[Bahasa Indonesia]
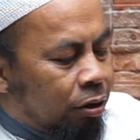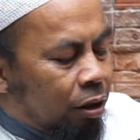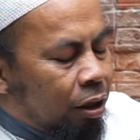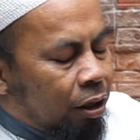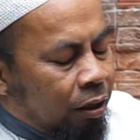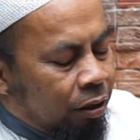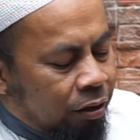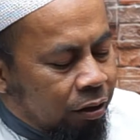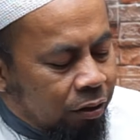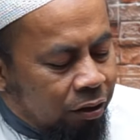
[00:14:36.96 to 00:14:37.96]

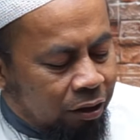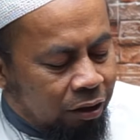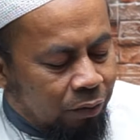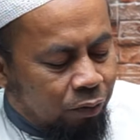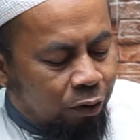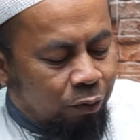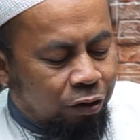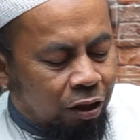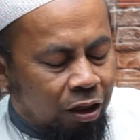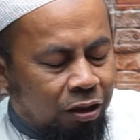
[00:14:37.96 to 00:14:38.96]
Nah, kita
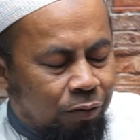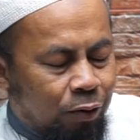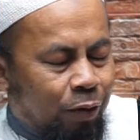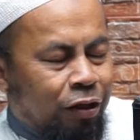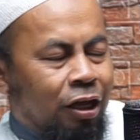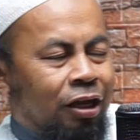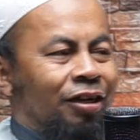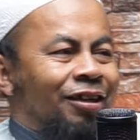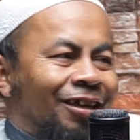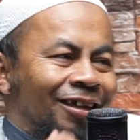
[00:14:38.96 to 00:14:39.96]
berbicaranya lebih panjang
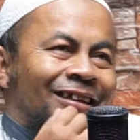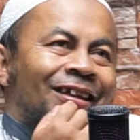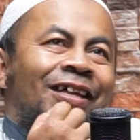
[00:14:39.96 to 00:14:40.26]
nih. Ya.